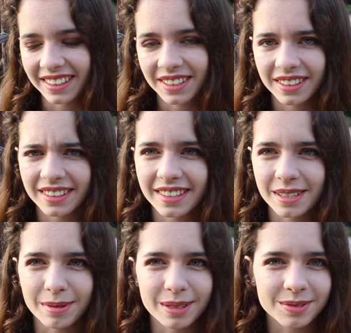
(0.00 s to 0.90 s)
Ale nie
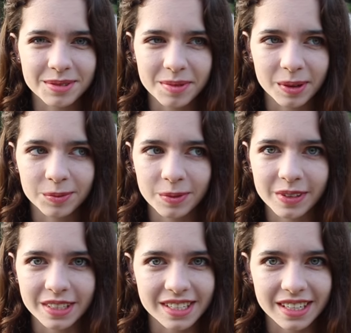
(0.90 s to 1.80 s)
za bardzo wiem, jak
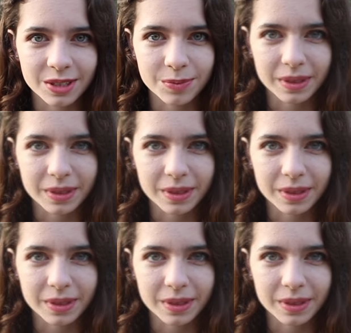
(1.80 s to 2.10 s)
odpowiedzieć na to